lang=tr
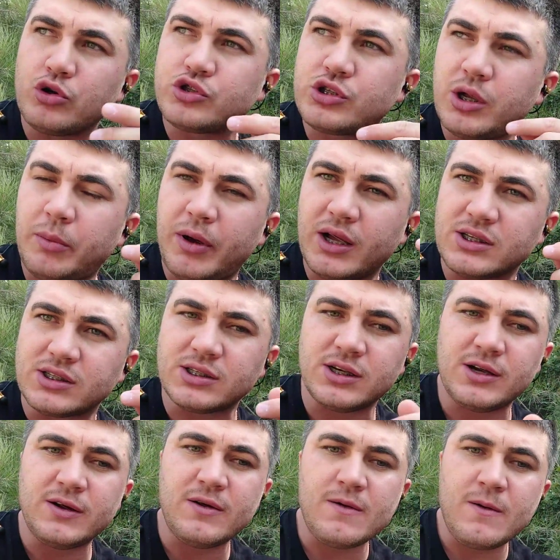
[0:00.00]
boşsa bas
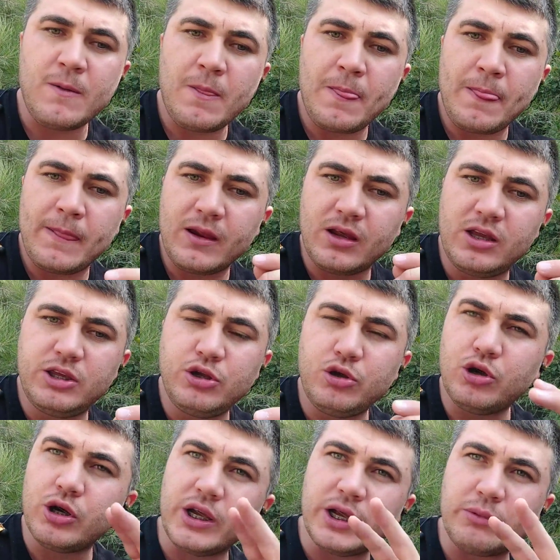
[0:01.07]

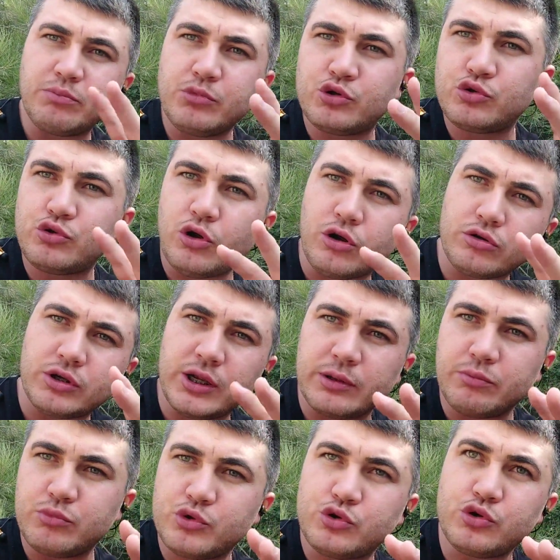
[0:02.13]
gidiyor 74
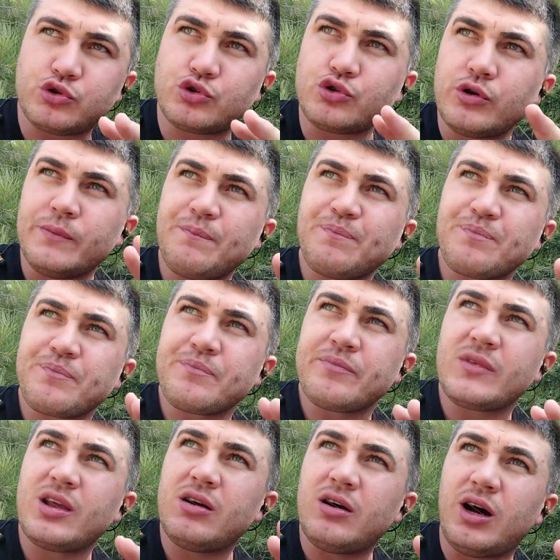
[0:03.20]
73
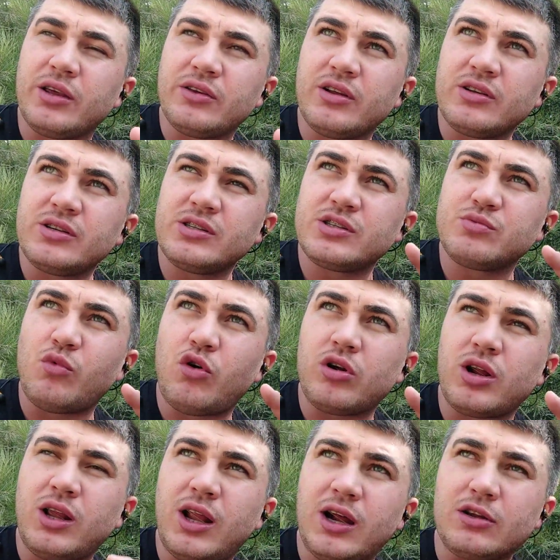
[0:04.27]
anladınız mı?
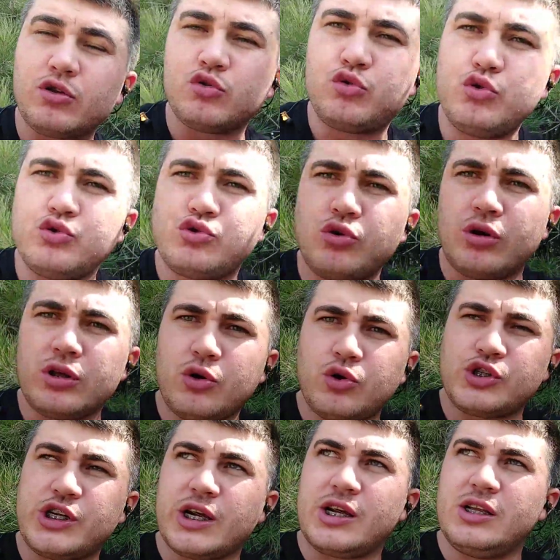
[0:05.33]
Oralarda düz yolda
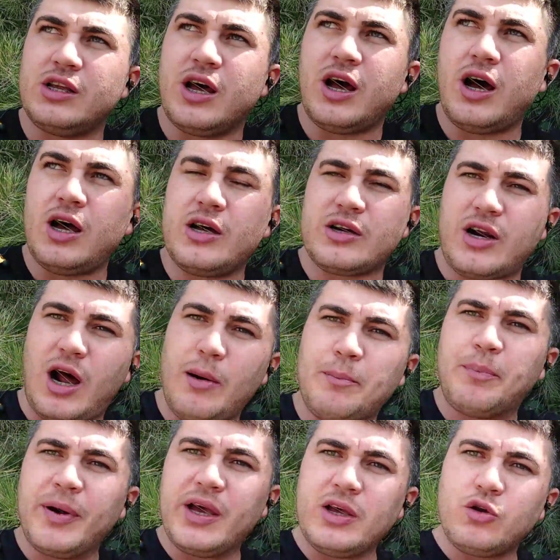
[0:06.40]
o şekilde.
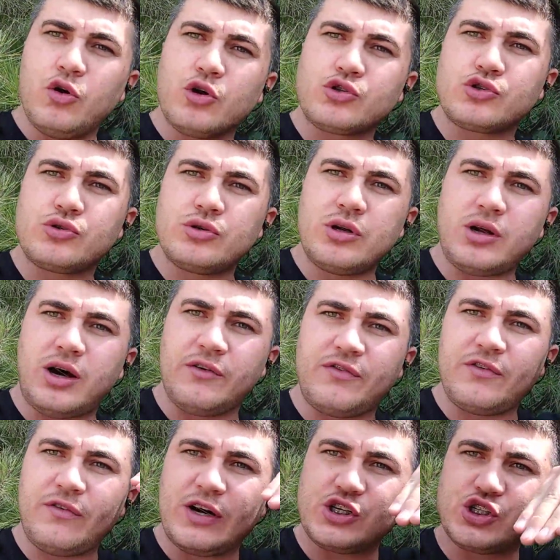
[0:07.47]
Rampayı görsün,
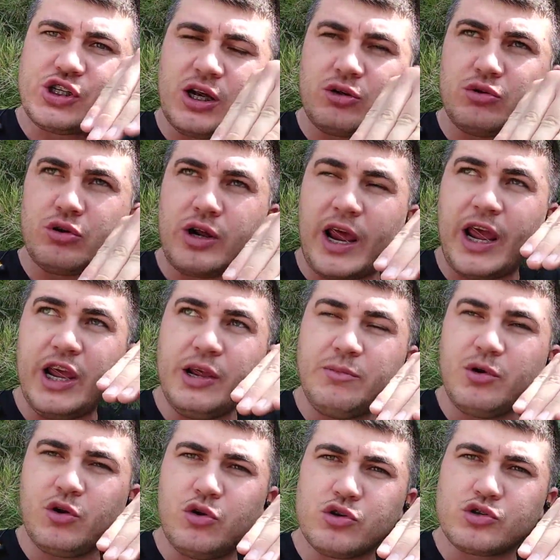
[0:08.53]
hafif aşağı doğru
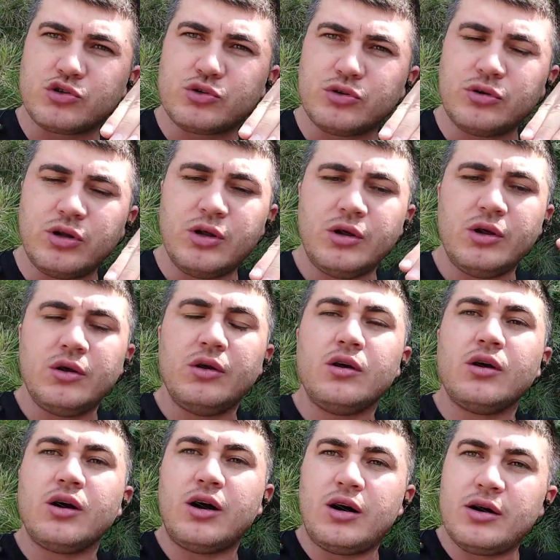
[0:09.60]
eğimi görsün.
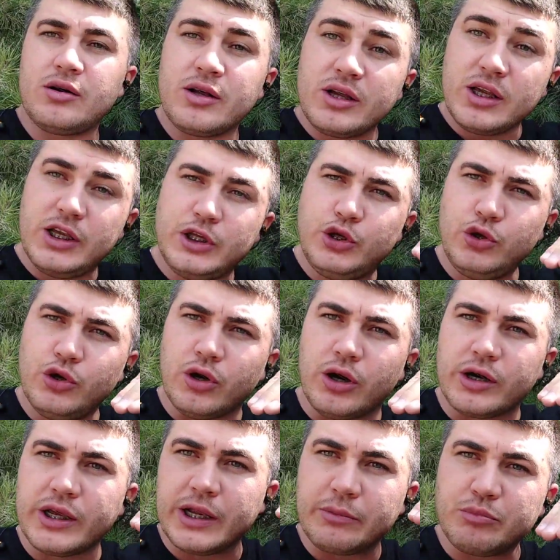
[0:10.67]

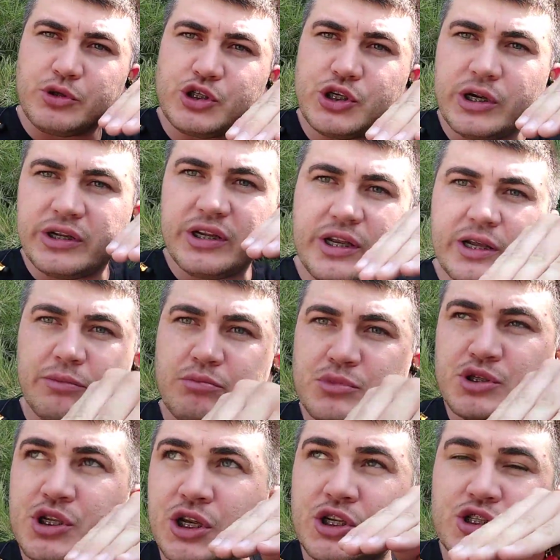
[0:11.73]
Gidiyor 77
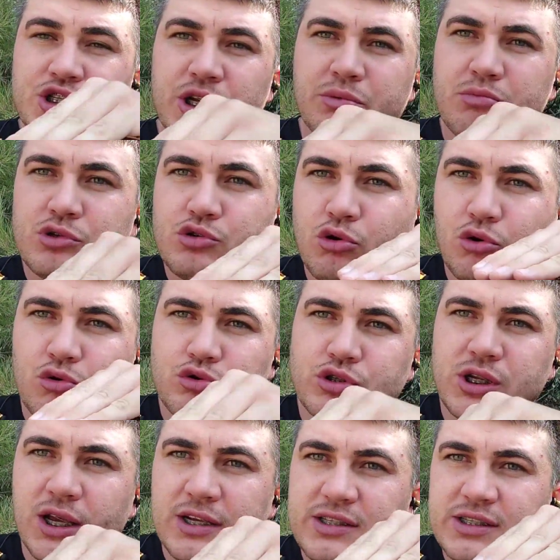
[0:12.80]
78 79
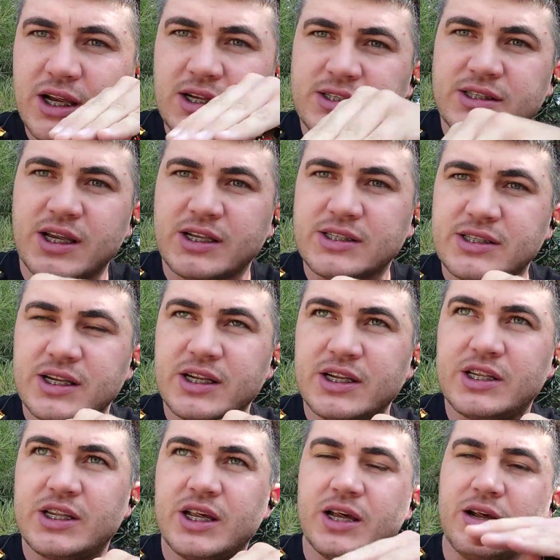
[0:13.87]
80
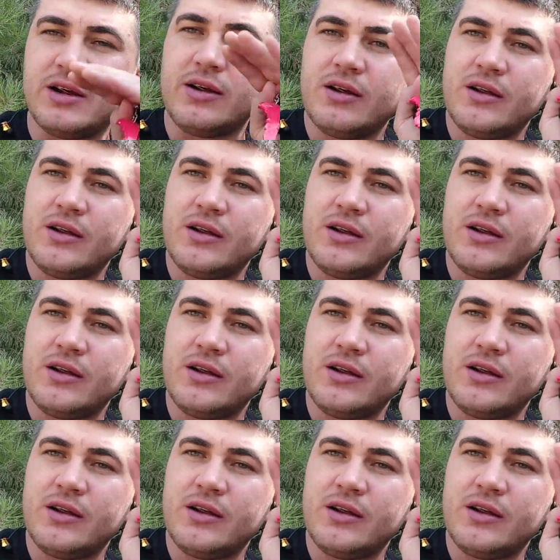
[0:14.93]
82